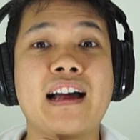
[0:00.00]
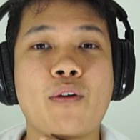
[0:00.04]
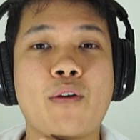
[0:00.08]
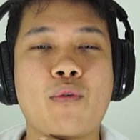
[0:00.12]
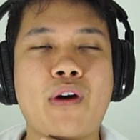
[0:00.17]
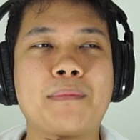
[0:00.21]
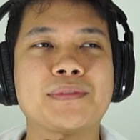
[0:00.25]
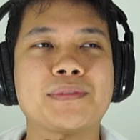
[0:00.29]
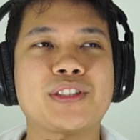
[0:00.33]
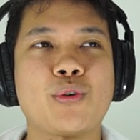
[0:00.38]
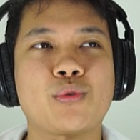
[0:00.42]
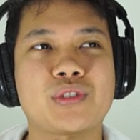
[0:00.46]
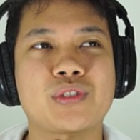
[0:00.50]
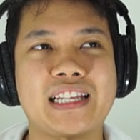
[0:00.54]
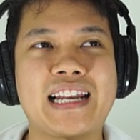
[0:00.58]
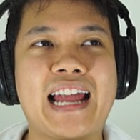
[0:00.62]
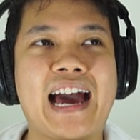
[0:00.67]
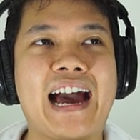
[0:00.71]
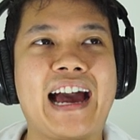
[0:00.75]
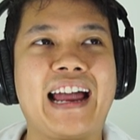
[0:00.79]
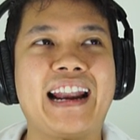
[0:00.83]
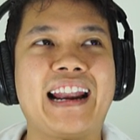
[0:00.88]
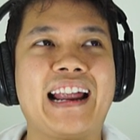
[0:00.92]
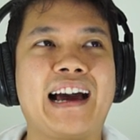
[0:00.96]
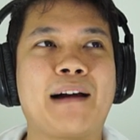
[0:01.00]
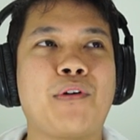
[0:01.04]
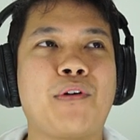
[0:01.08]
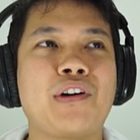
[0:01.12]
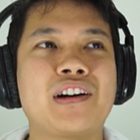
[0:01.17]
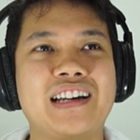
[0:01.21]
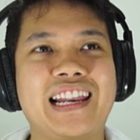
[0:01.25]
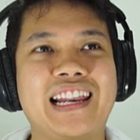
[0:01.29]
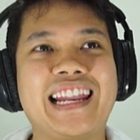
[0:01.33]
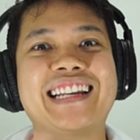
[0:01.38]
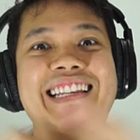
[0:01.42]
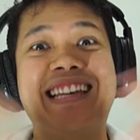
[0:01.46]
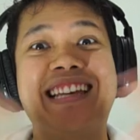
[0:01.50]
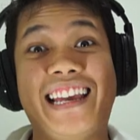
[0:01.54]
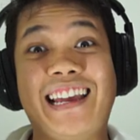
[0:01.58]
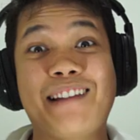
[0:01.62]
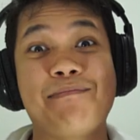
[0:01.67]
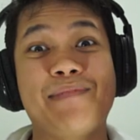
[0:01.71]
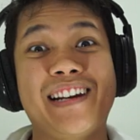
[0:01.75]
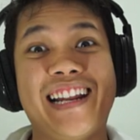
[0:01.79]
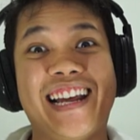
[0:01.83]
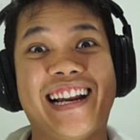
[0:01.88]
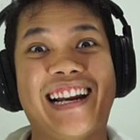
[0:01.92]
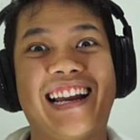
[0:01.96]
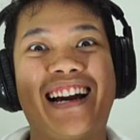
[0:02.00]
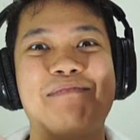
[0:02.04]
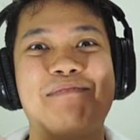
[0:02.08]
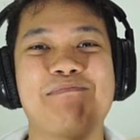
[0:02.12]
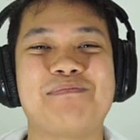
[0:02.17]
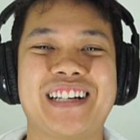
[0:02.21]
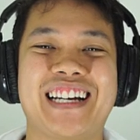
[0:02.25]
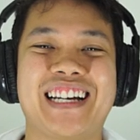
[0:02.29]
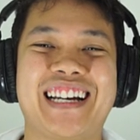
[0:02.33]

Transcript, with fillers: ความสนุกสนานนะครับก็คือเล่นเกมนั่นเองนะครับ